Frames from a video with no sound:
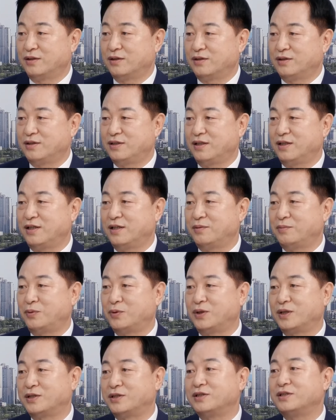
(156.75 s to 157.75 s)

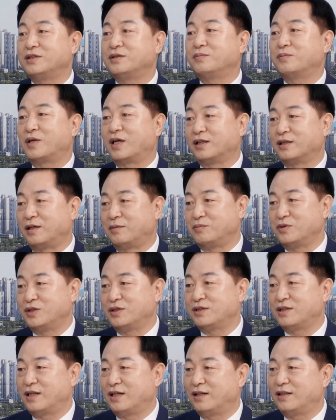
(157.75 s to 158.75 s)
제보다 전임
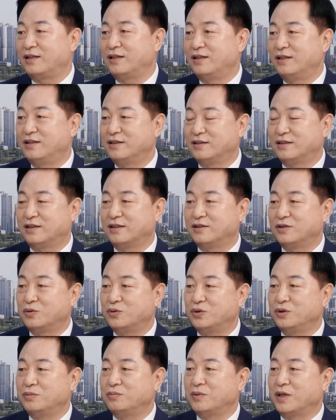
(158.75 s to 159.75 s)
경남지사 네. 제가 이제
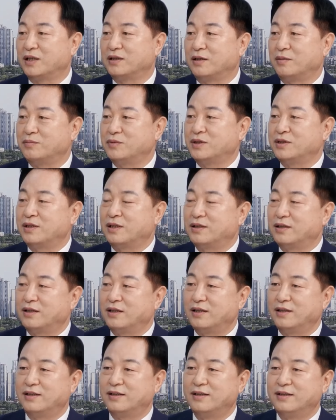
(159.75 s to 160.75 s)
후임 경남지사인데